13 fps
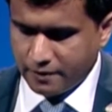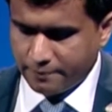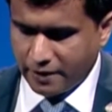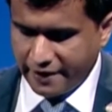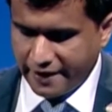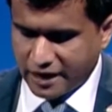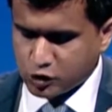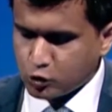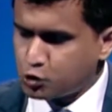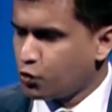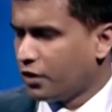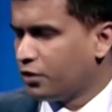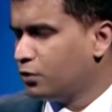প্রায় একশো
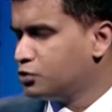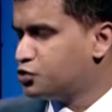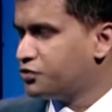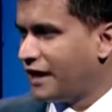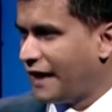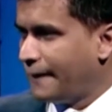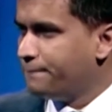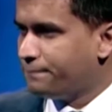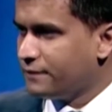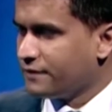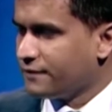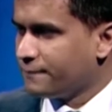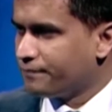চুয়ান্ন জন
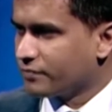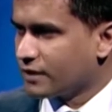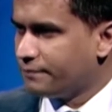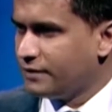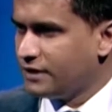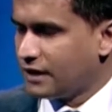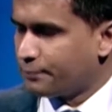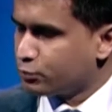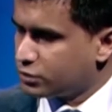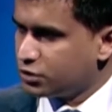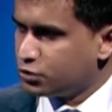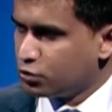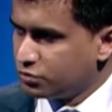এমপি বিনা
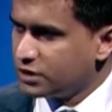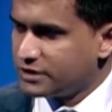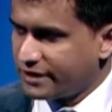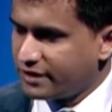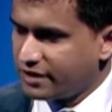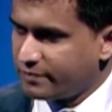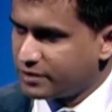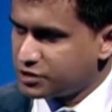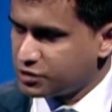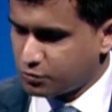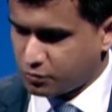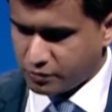প্রতিদ্বন্দ্বিতায় নির্বাচিত